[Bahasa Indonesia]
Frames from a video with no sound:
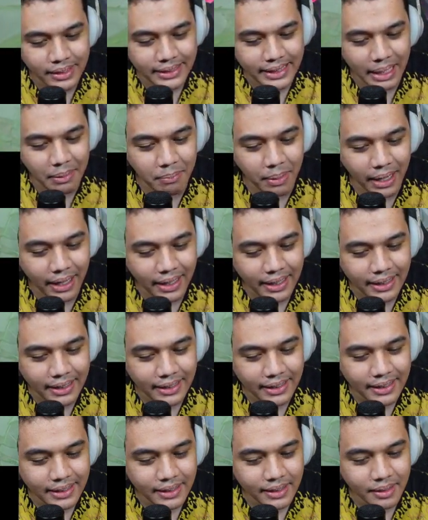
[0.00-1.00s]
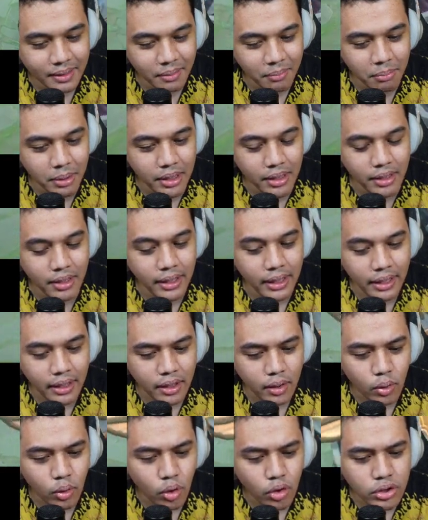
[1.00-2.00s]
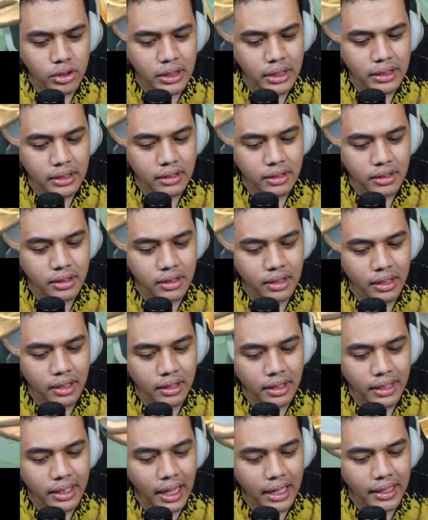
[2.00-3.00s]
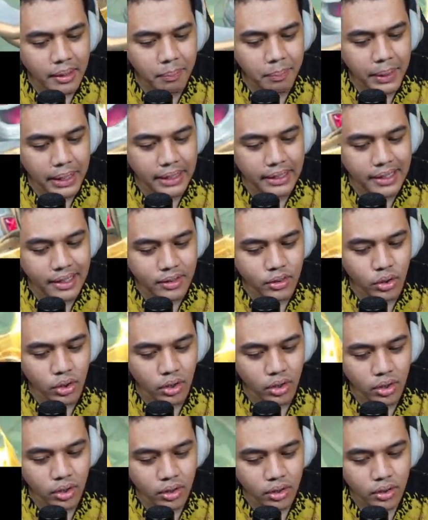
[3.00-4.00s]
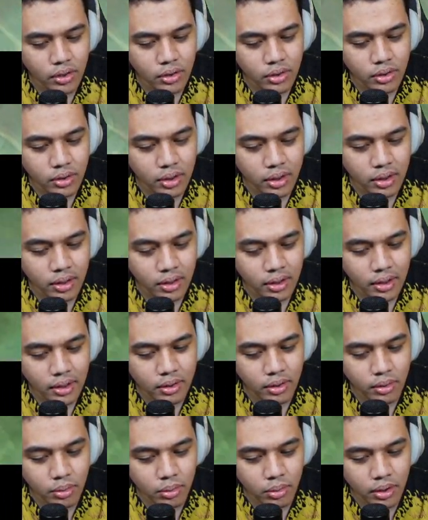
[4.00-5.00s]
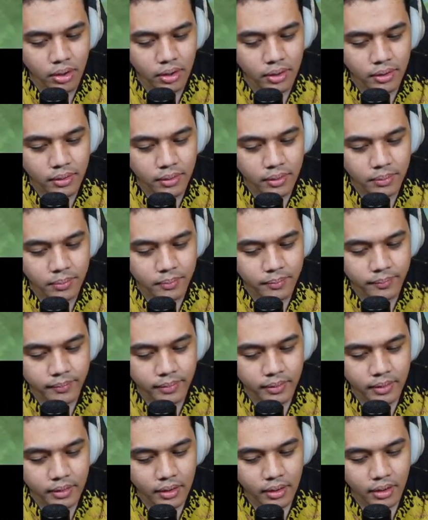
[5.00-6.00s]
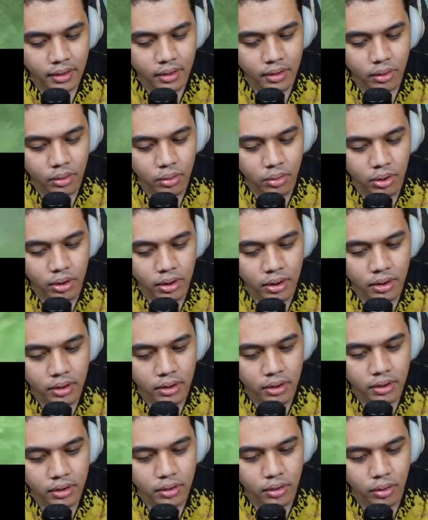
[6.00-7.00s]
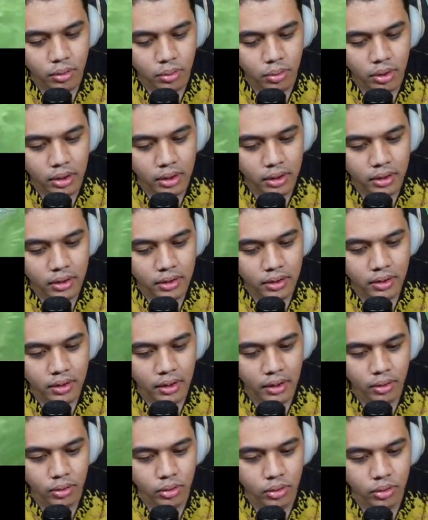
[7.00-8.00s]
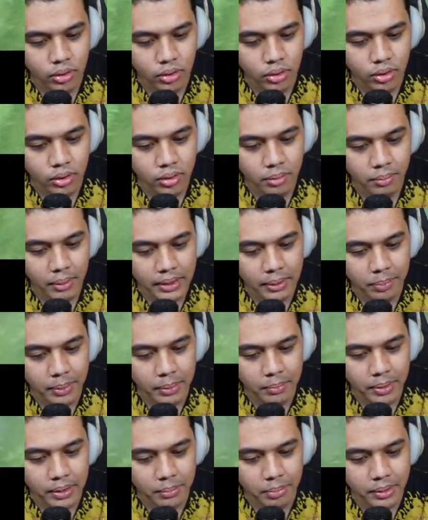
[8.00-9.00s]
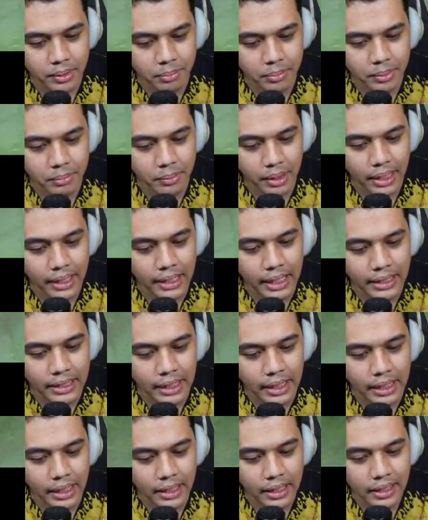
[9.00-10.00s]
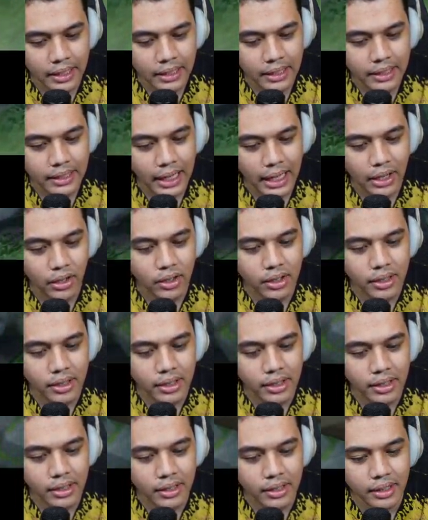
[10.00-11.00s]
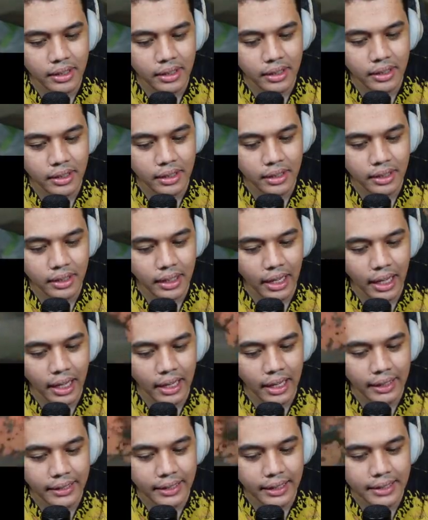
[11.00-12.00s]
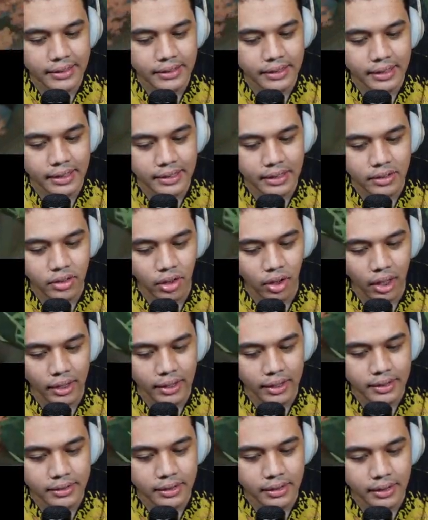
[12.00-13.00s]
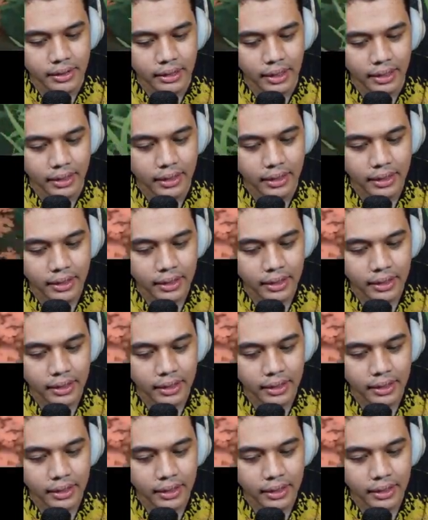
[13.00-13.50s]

Tembak. eh, eh kok skill nggak kayak nggak ada beda cok. Eh, eh tolong gua. Tolong gua. Tolong gua. Aduh, aduh, aduh. mantep, ri, mantep. mantep, ah, ada, ah. ayo, ri, ri, ri, ri, ri, ri. ada legend kita cok. Ada legend kita ri.